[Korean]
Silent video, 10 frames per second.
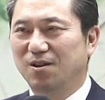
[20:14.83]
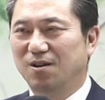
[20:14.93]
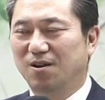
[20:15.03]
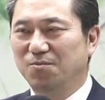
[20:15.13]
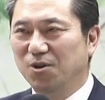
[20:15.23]

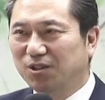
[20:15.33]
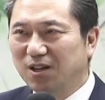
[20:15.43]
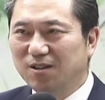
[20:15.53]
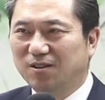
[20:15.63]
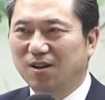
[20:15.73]
아, 몇달
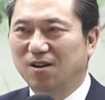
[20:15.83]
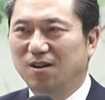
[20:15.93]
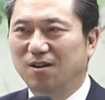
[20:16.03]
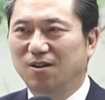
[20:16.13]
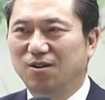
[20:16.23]

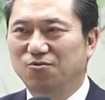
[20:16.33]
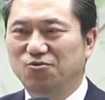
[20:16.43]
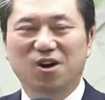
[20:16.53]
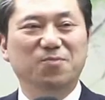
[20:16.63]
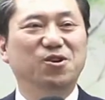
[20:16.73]
있다가
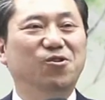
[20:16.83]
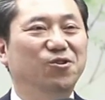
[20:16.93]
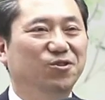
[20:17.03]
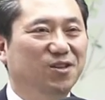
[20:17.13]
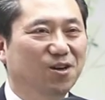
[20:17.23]
위암이
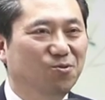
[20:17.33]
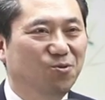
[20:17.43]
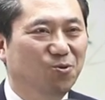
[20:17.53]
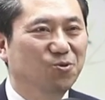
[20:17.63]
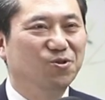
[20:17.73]

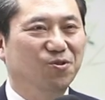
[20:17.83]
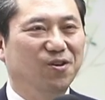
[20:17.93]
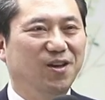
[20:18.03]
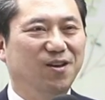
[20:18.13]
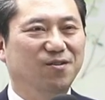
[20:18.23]
걸렸다고 온 거예요.